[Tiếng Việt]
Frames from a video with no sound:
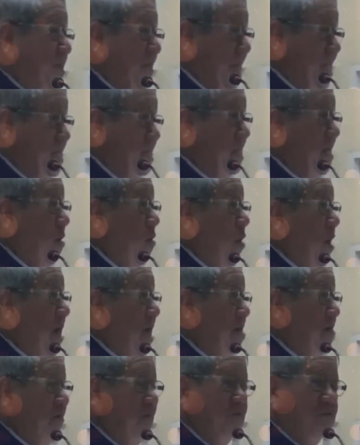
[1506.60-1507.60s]
giành nhau
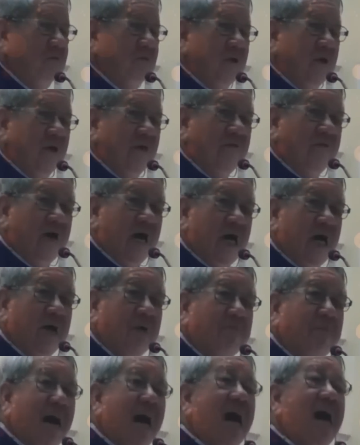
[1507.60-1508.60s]
lên
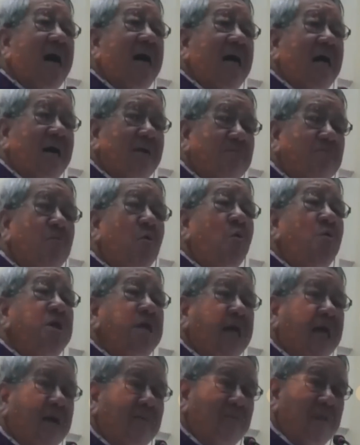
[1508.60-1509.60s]
và ba em,
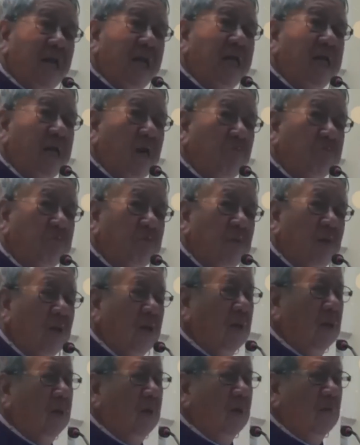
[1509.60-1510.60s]
bốn em lên đọc.
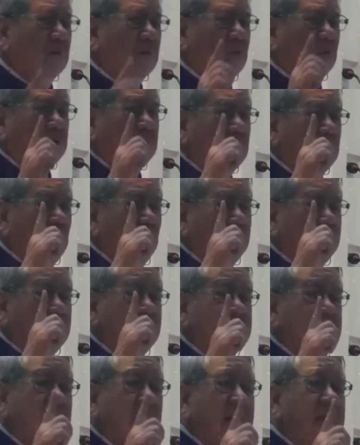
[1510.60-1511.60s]
Một cái buổi
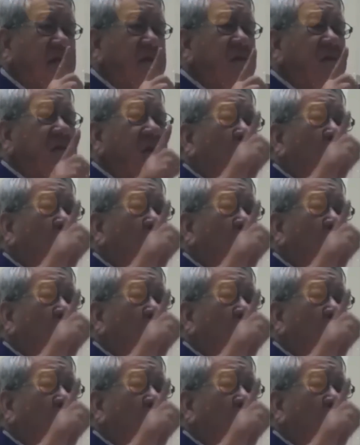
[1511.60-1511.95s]
Kinh Thánh